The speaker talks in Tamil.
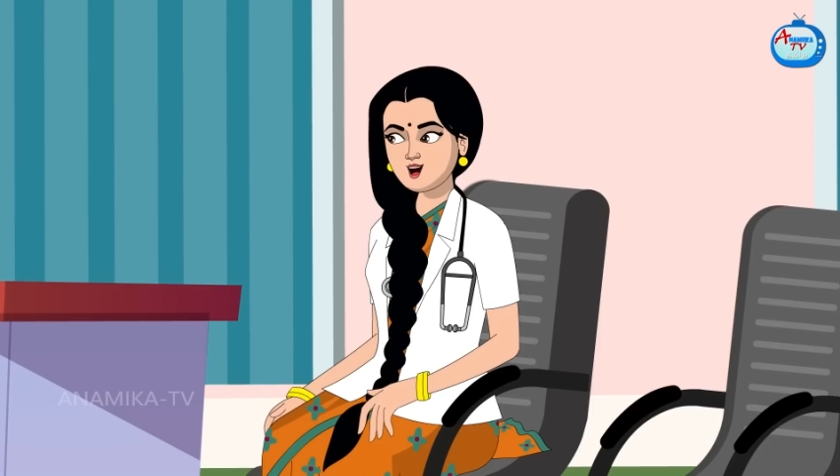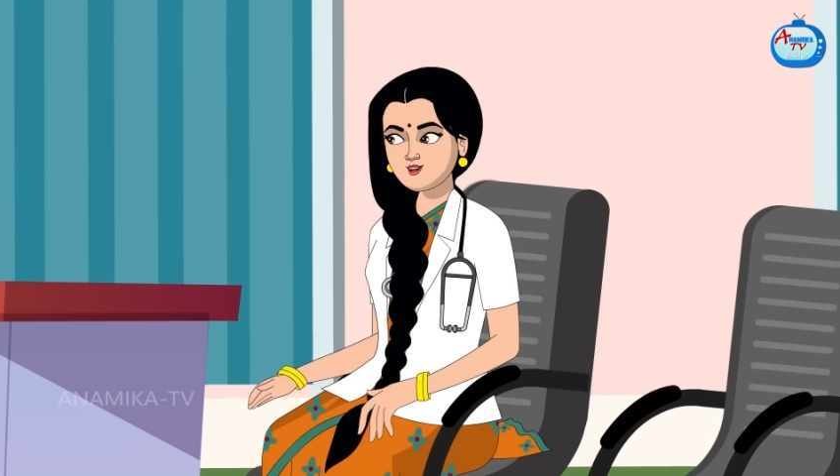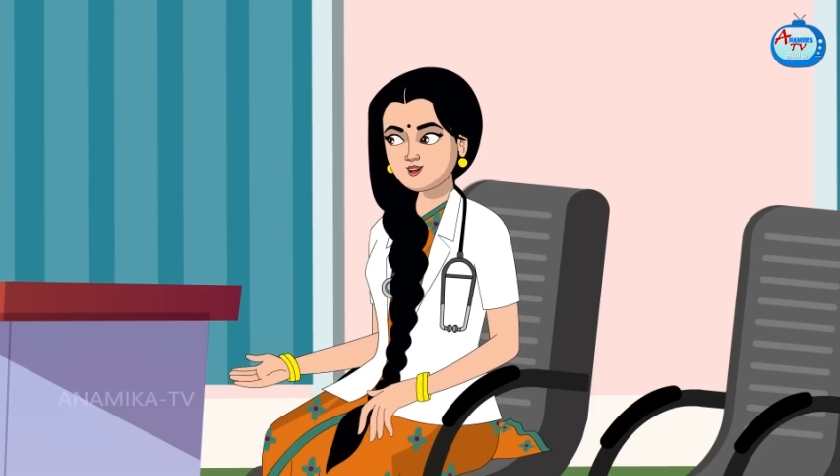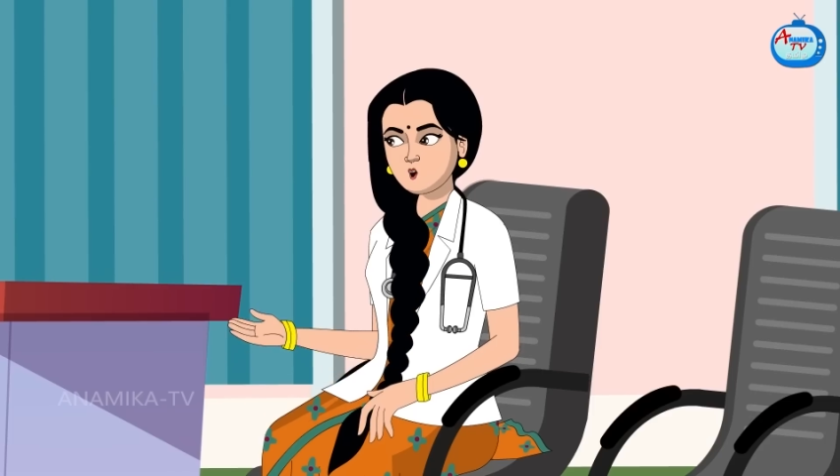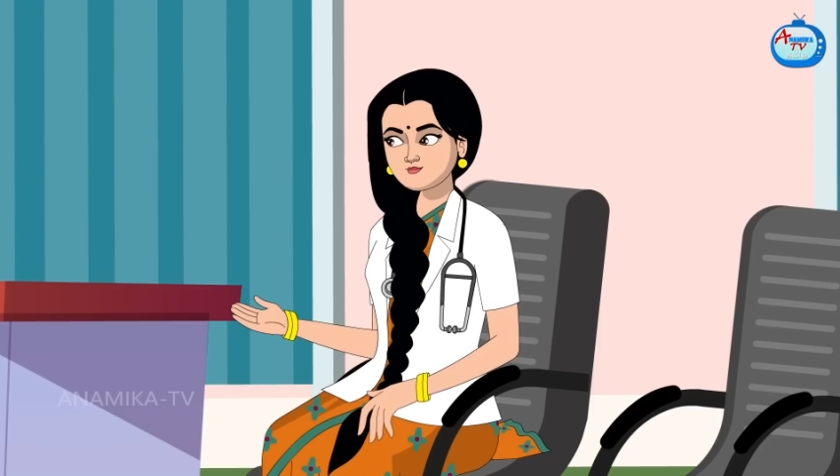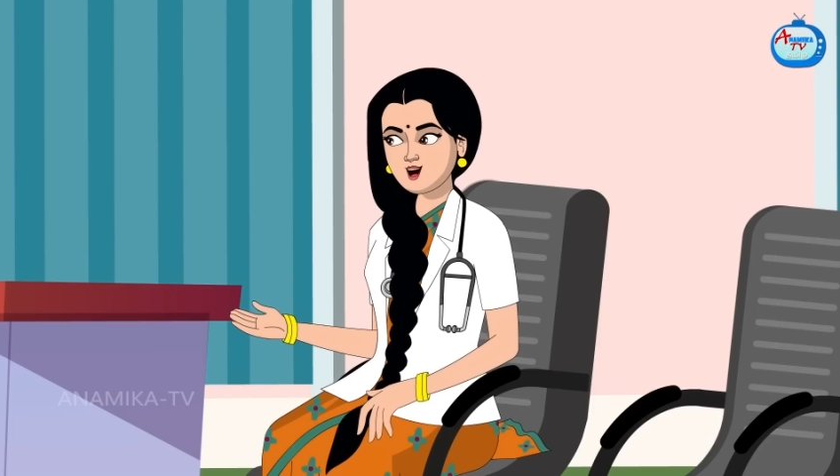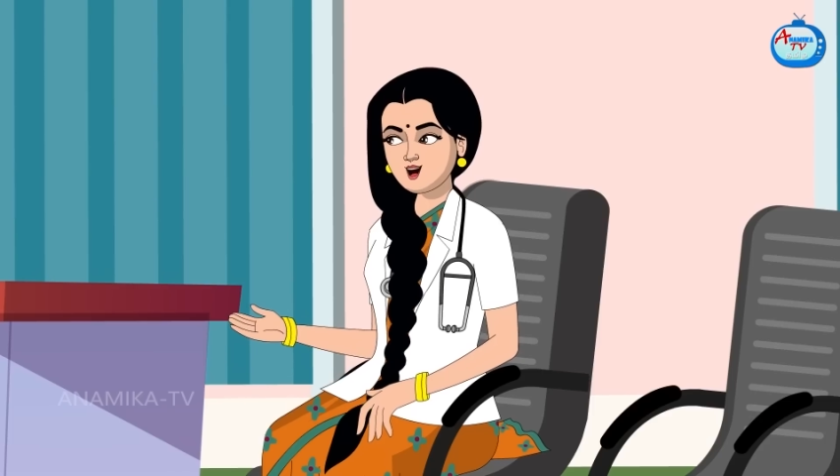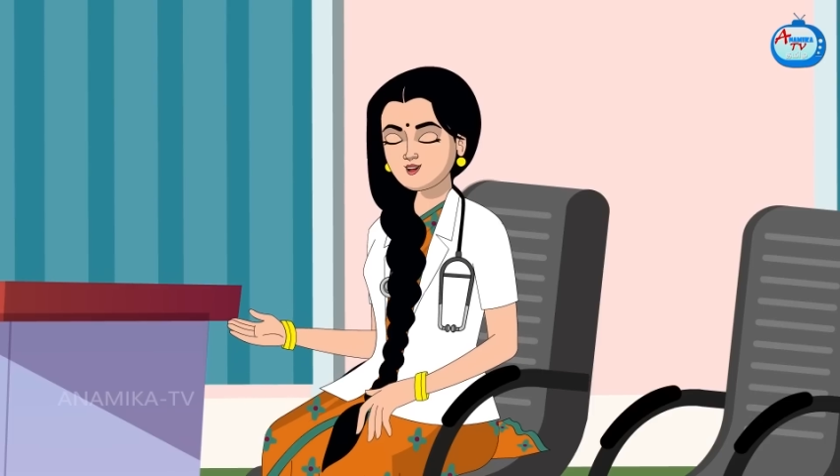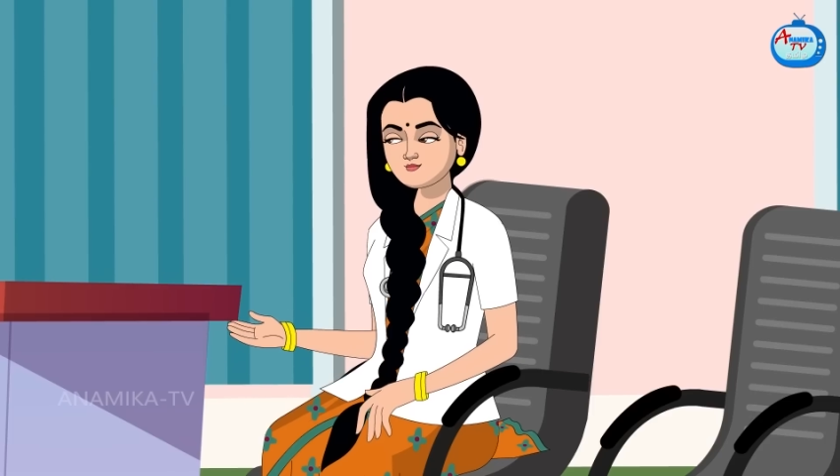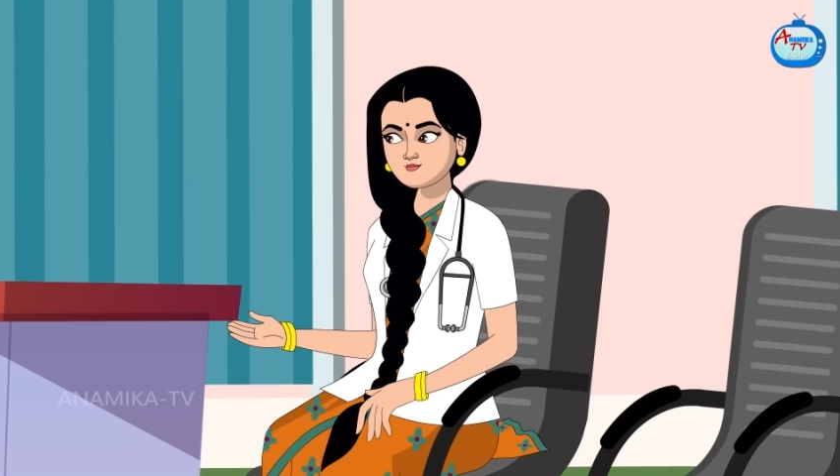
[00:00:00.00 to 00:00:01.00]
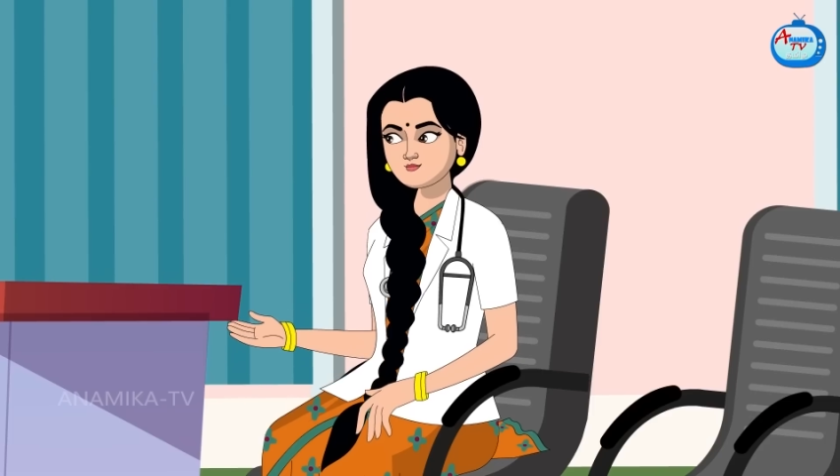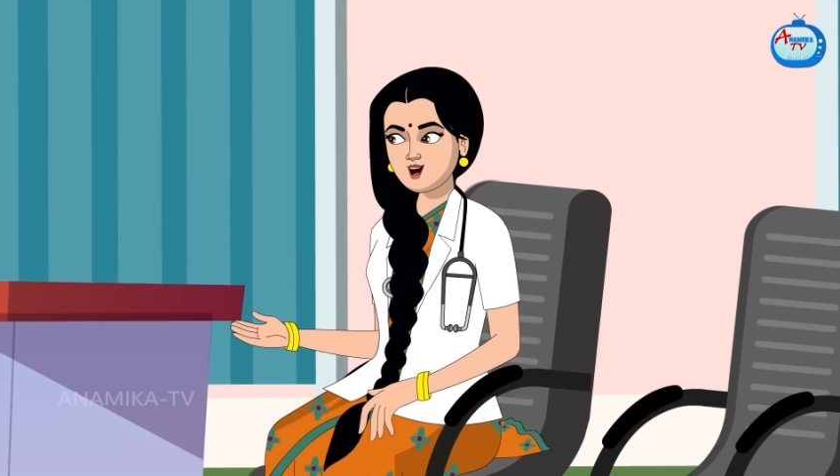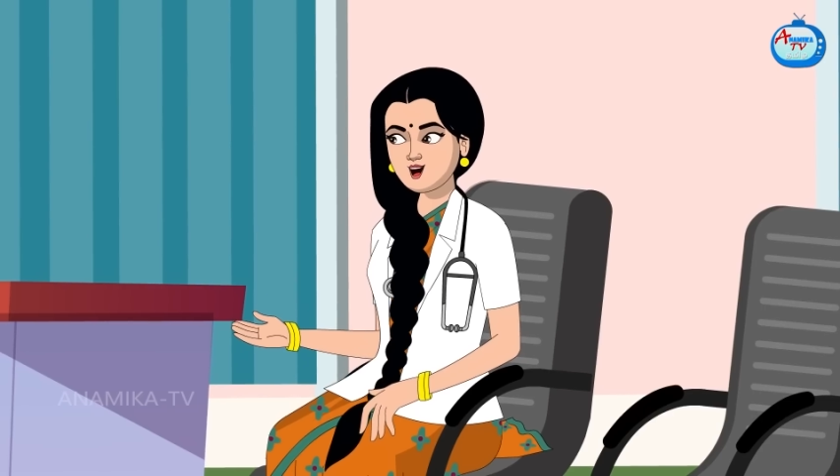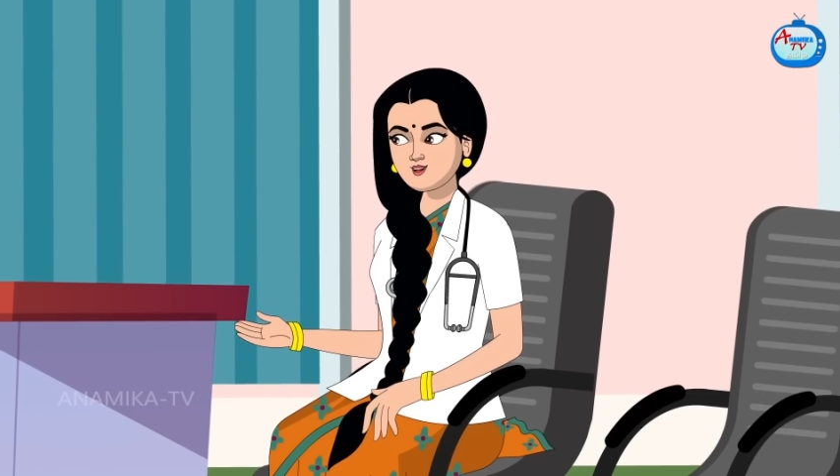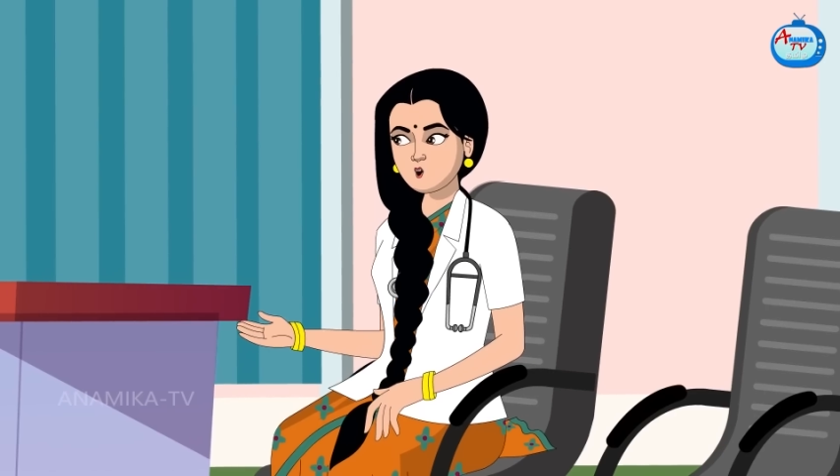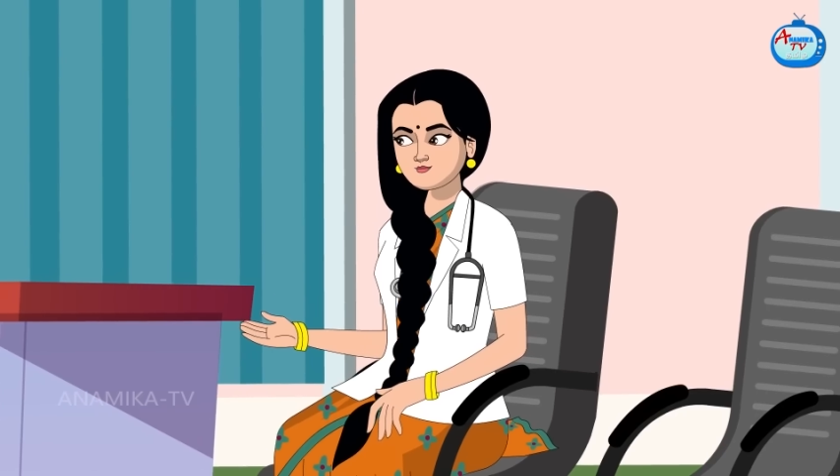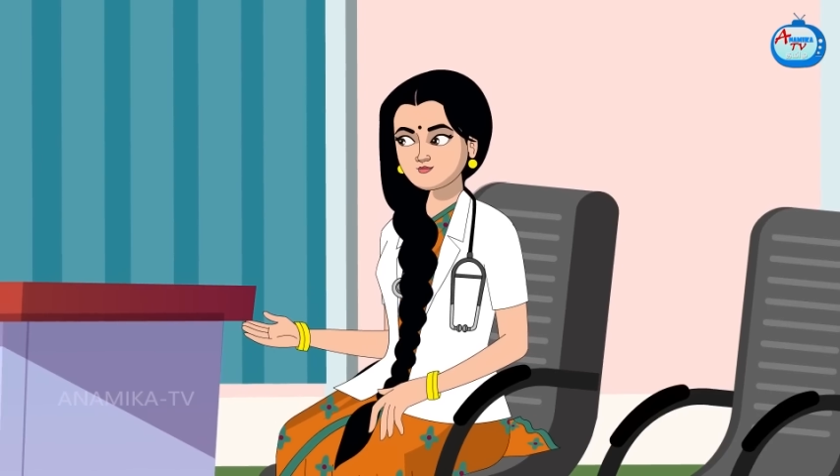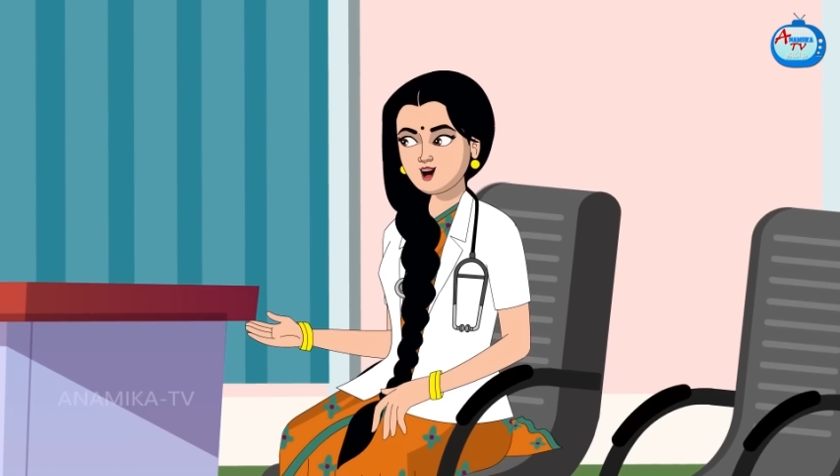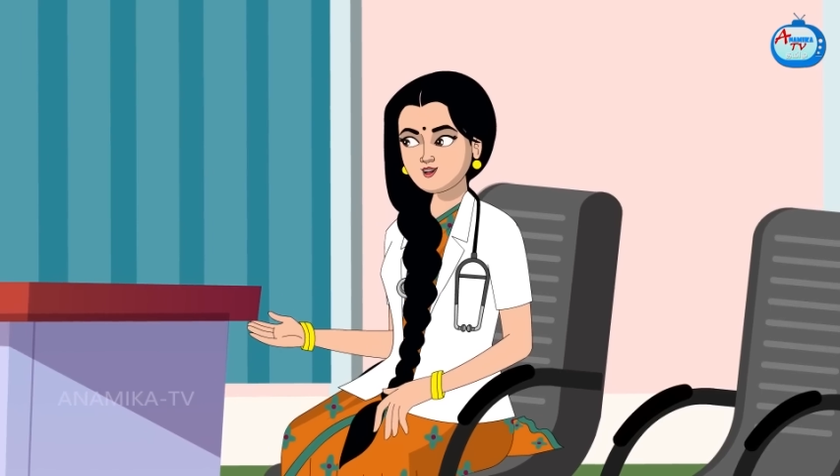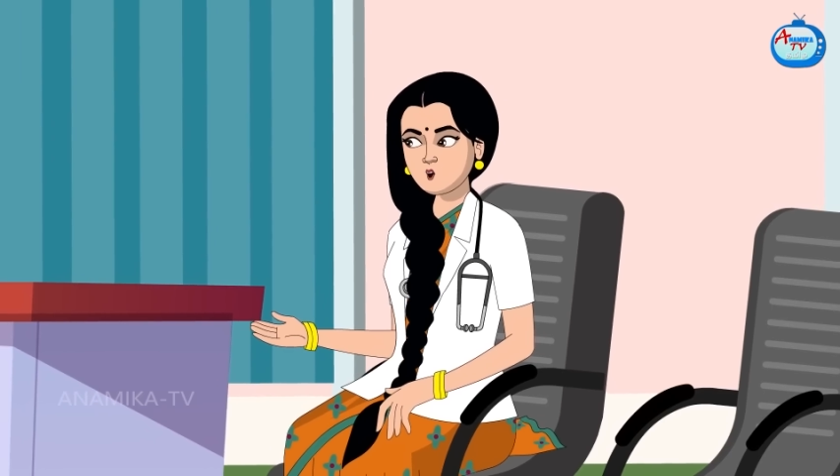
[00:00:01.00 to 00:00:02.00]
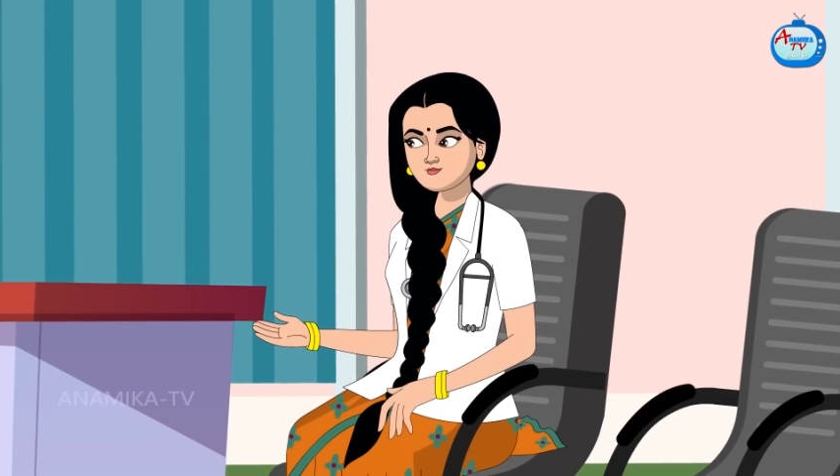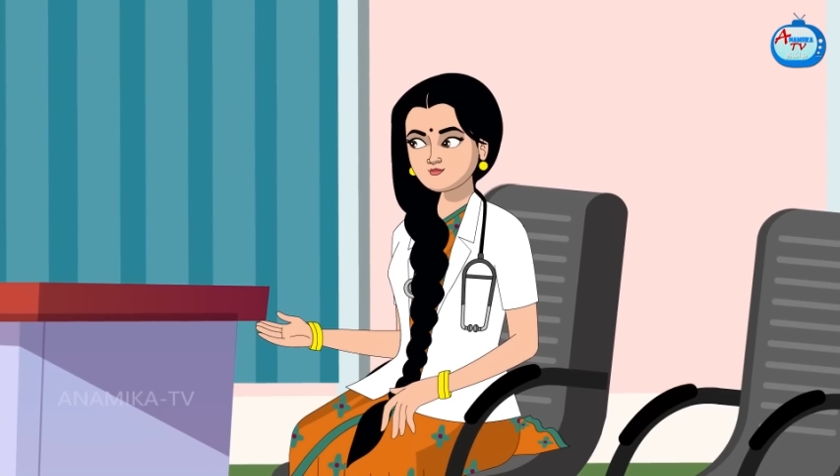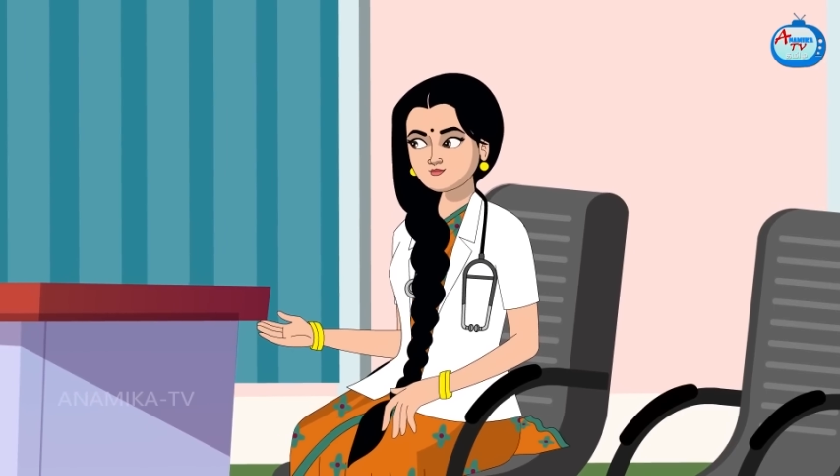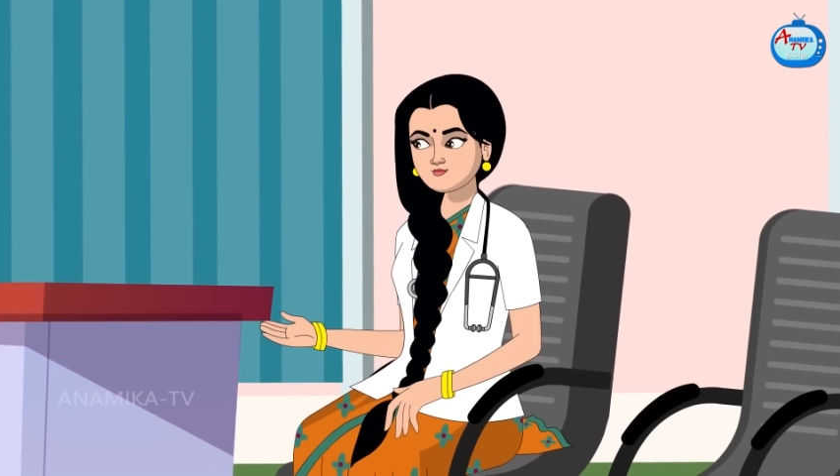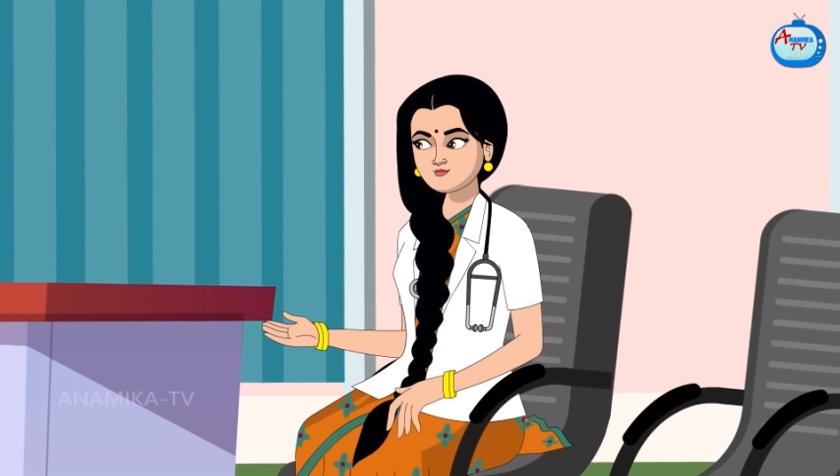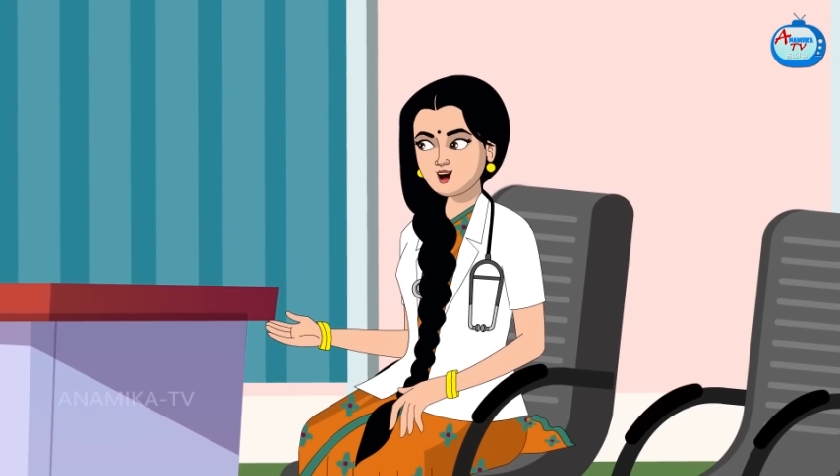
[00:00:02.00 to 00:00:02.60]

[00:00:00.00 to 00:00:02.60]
பண்ண முடியும் சார் ஒவ்வொரு ஊர்லயும்